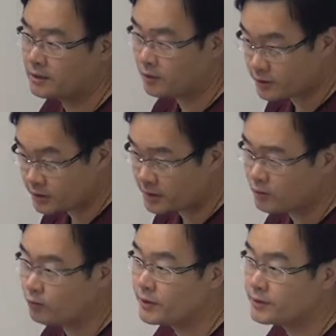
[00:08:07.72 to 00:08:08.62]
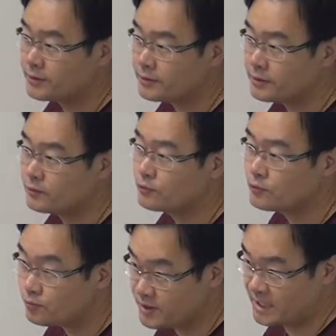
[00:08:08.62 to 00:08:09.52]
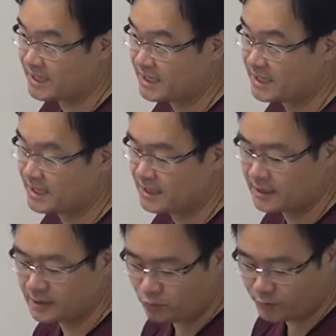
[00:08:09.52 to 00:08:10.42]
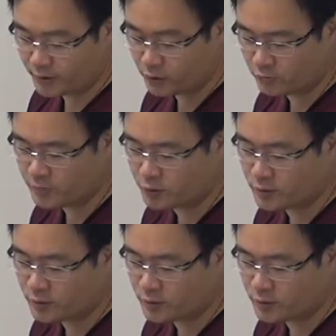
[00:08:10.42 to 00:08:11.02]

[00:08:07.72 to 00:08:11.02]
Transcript: 역시 with whom이야. with whom